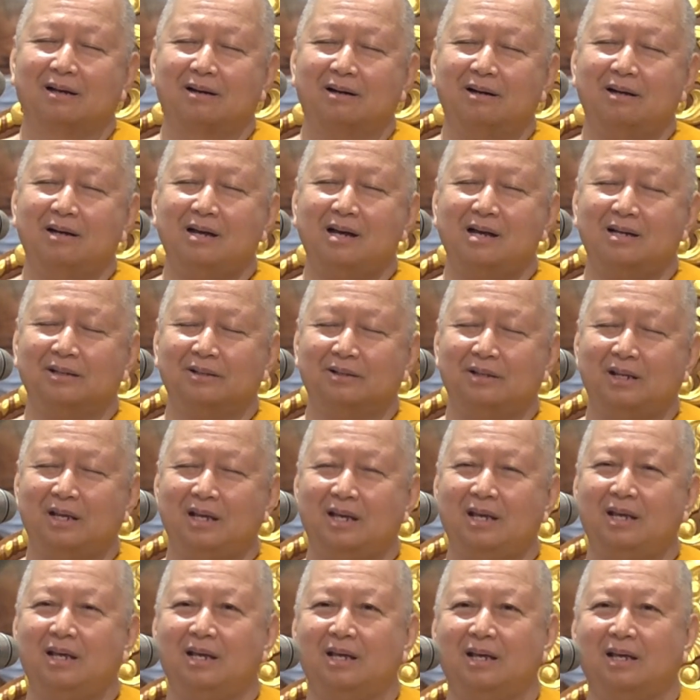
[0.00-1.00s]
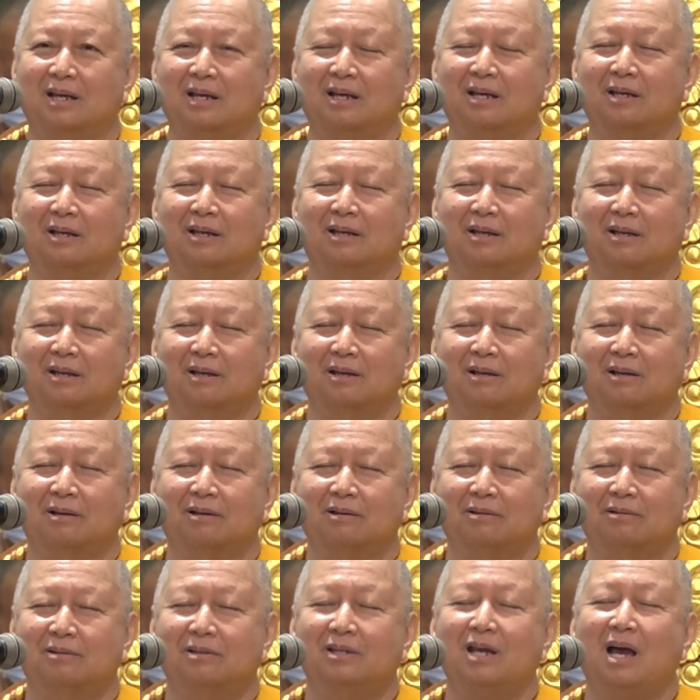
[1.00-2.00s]
เรื่องที่
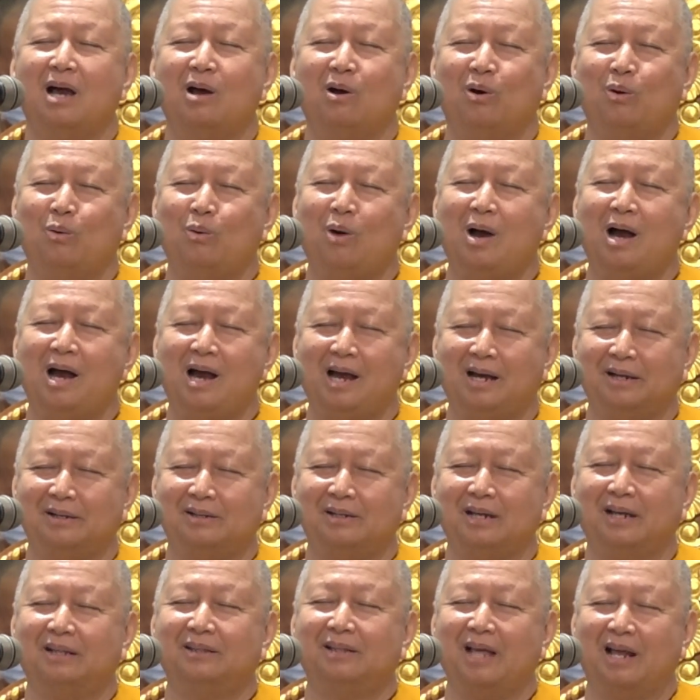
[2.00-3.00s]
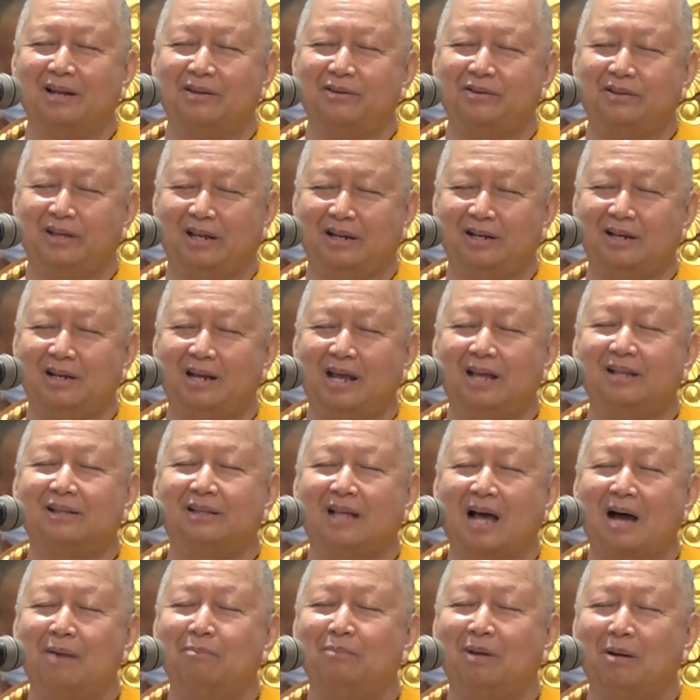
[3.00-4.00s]
เจ้าอาวาสจะตัดสินได้
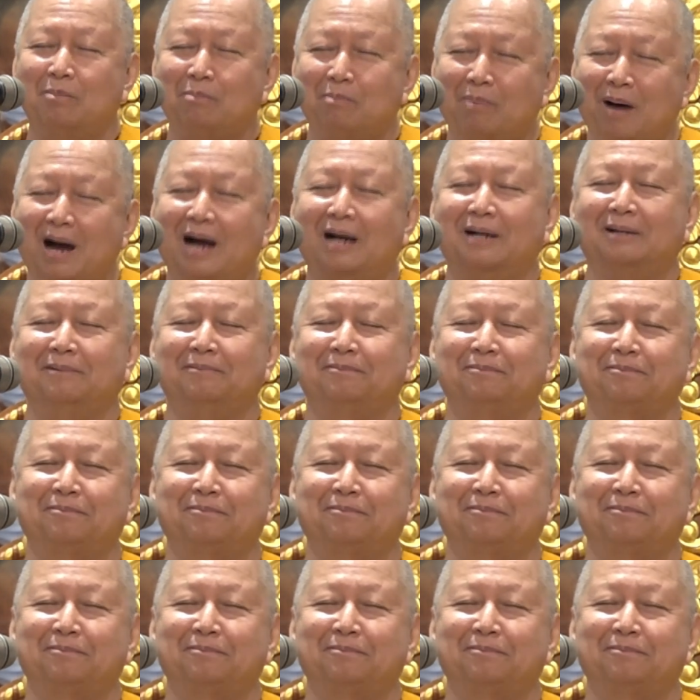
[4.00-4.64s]
ตามลำพัง